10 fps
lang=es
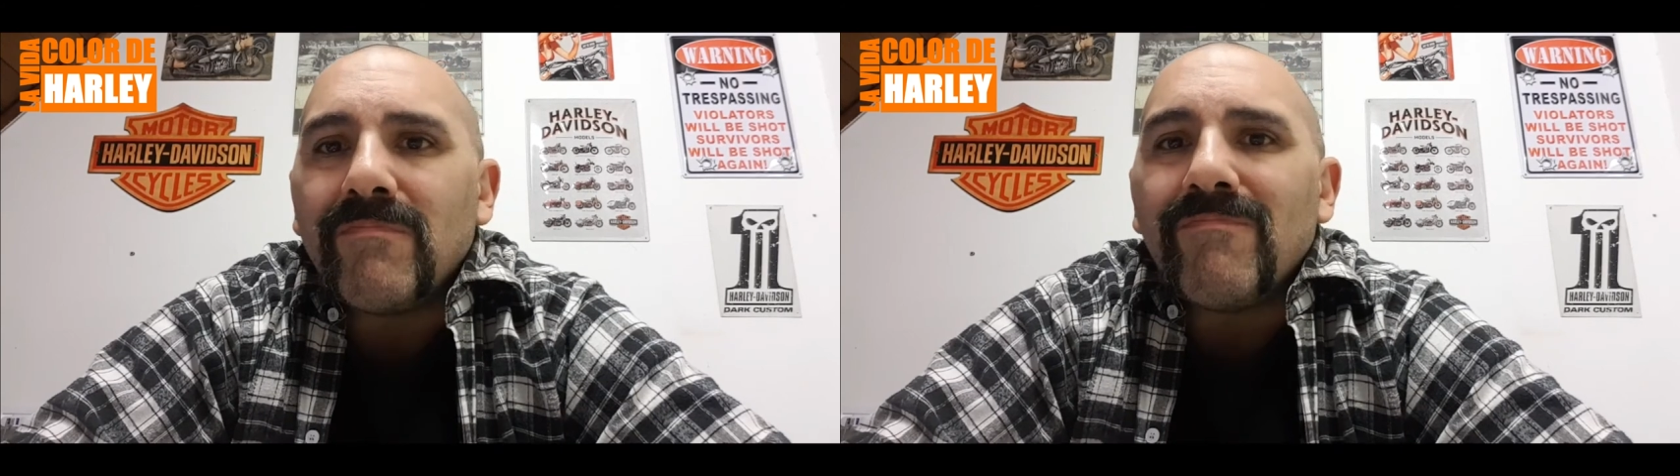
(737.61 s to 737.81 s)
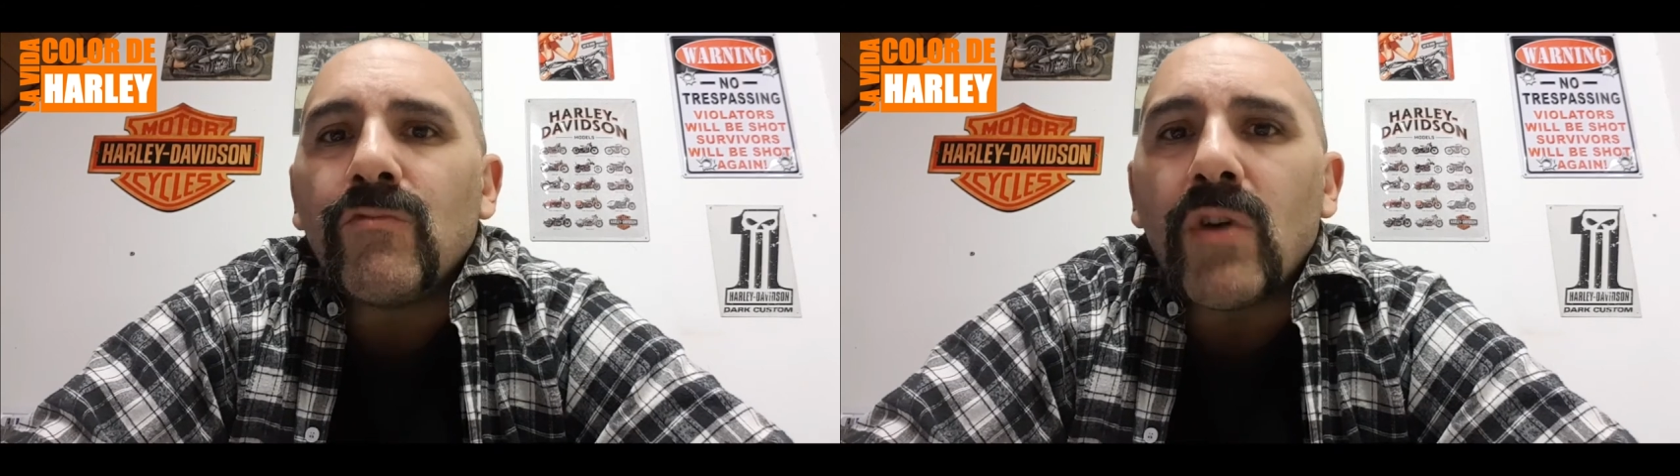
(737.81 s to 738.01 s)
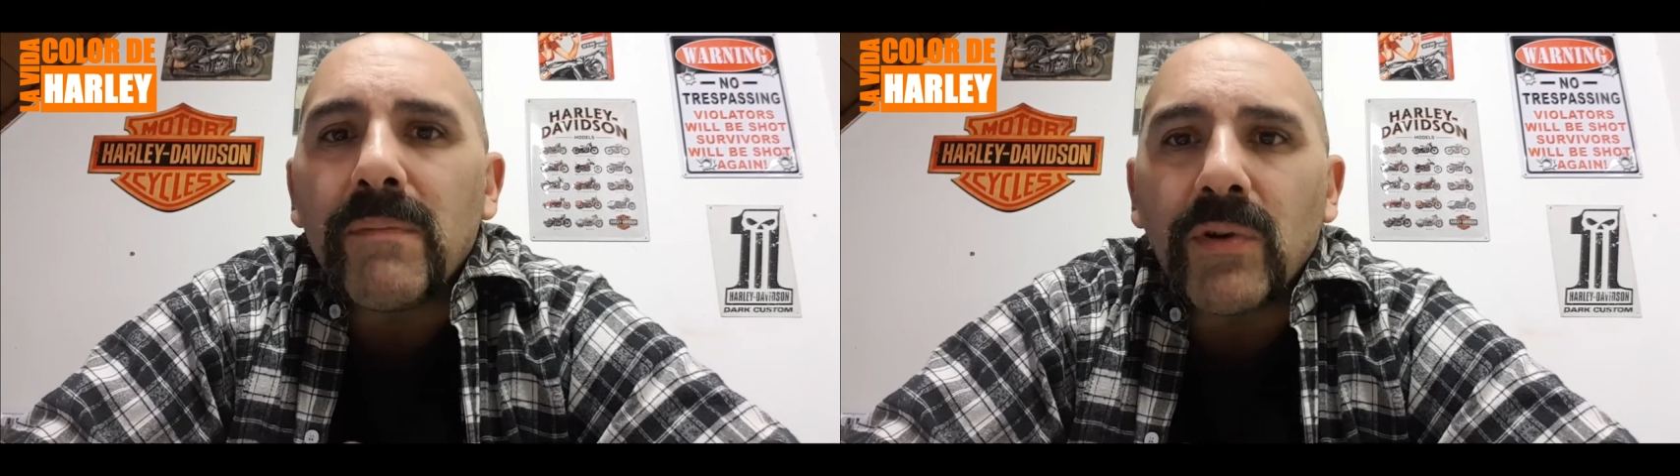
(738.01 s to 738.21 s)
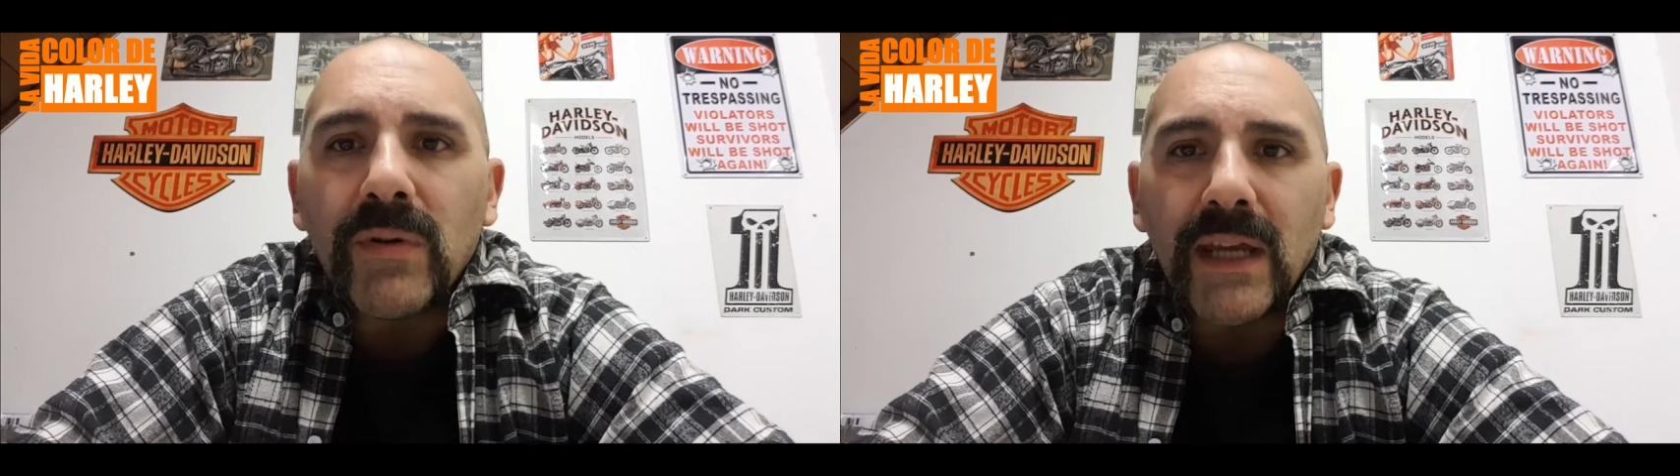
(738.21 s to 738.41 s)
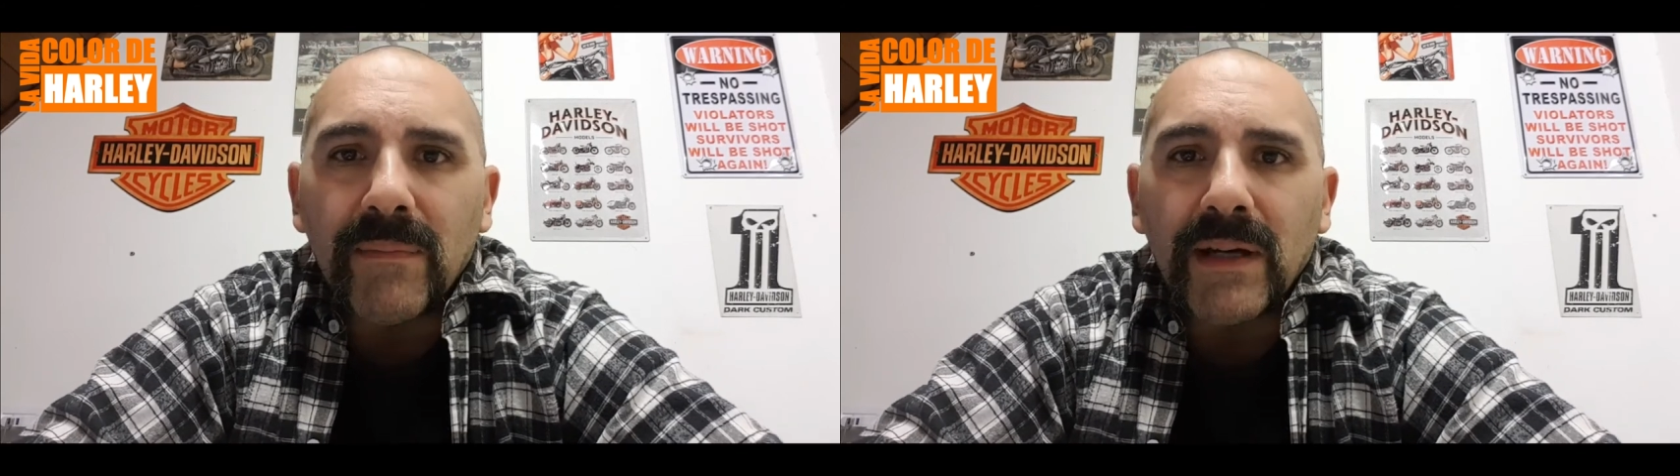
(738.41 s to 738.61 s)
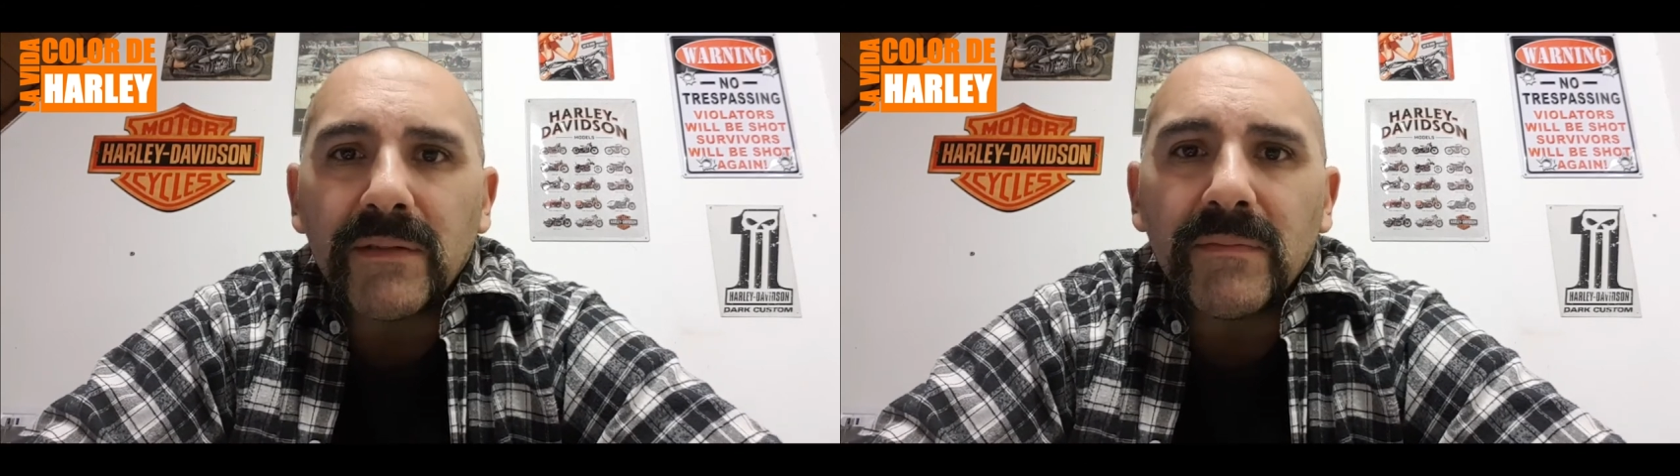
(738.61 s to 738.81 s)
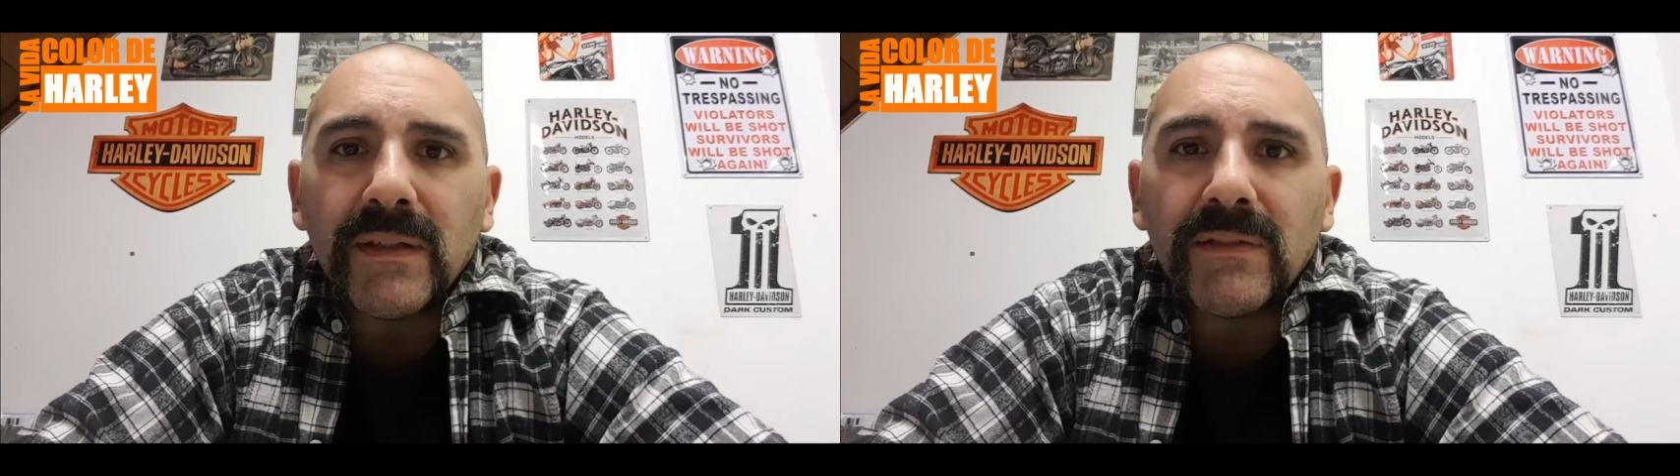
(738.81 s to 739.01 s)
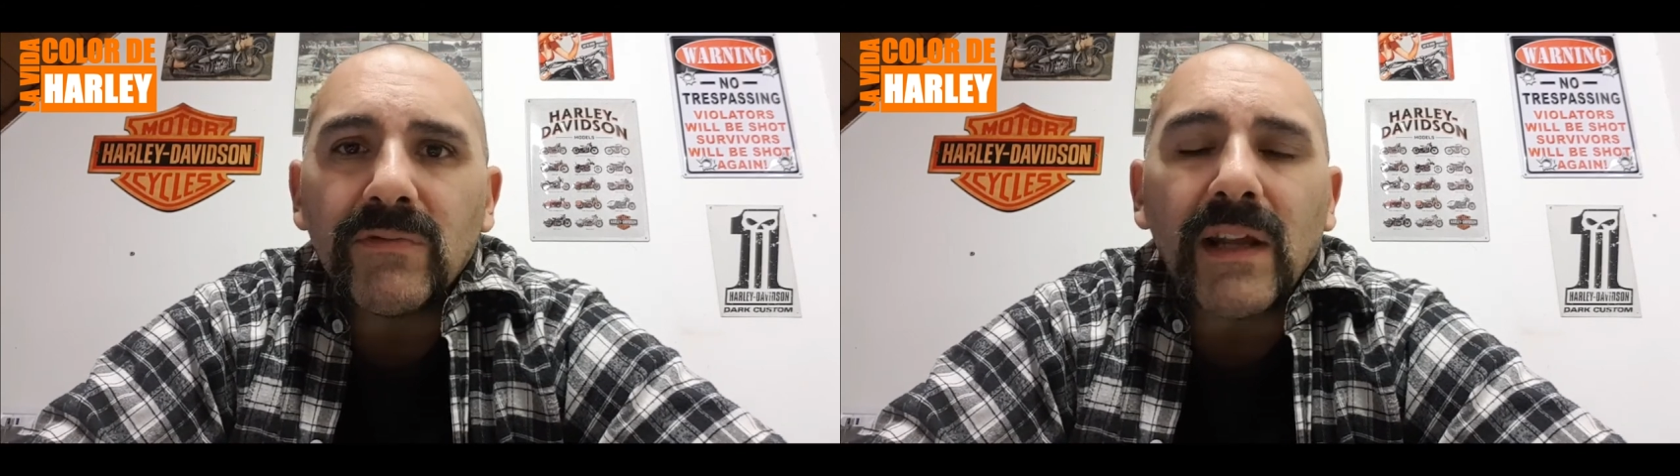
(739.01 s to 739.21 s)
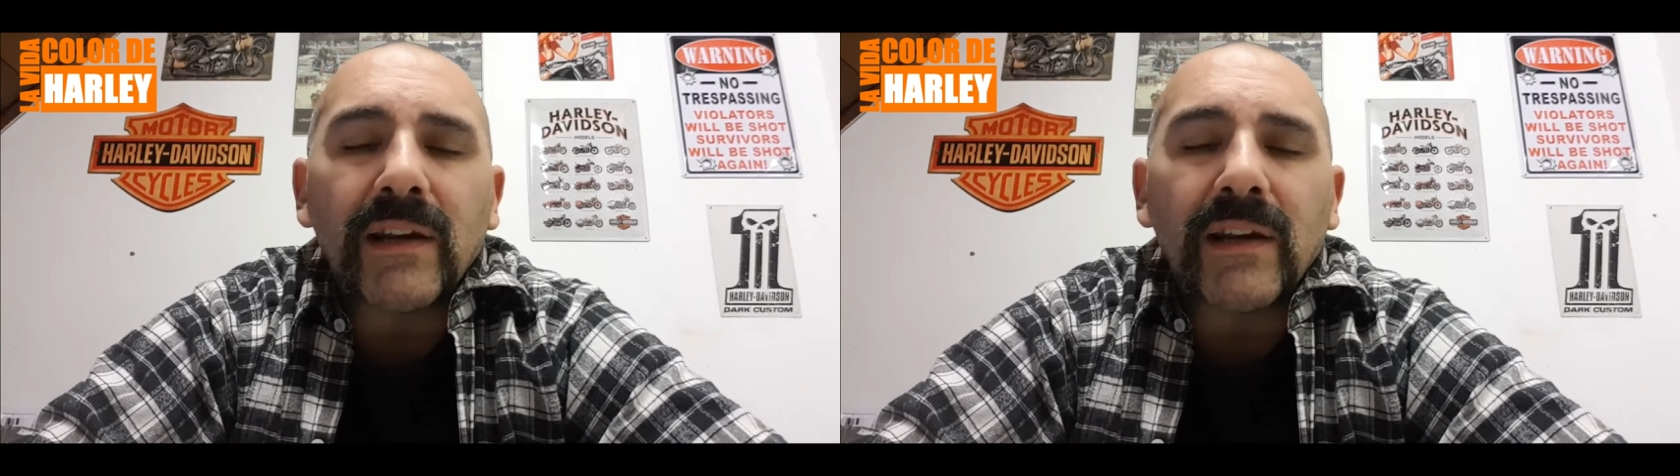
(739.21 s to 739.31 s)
no hay problema, es una